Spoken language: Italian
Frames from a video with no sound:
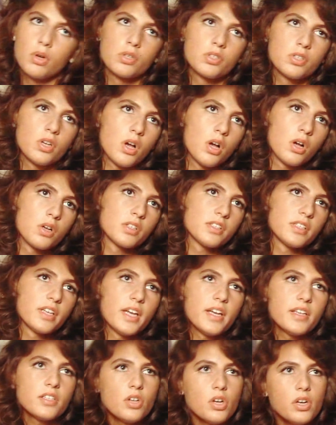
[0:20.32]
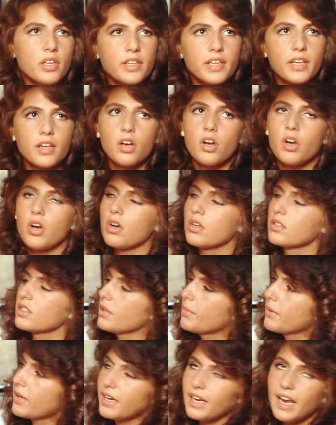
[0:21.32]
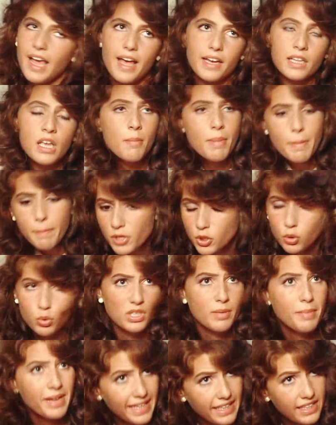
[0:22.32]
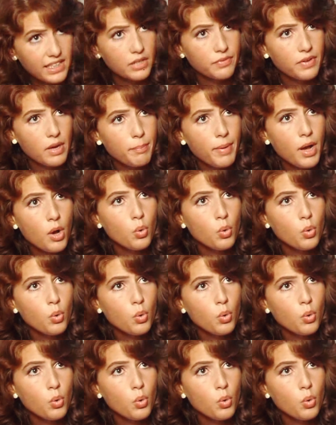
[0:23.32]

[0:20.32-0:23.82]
non lo so, se le solite cose, parlate. Ma poi scusa, ma che ti fa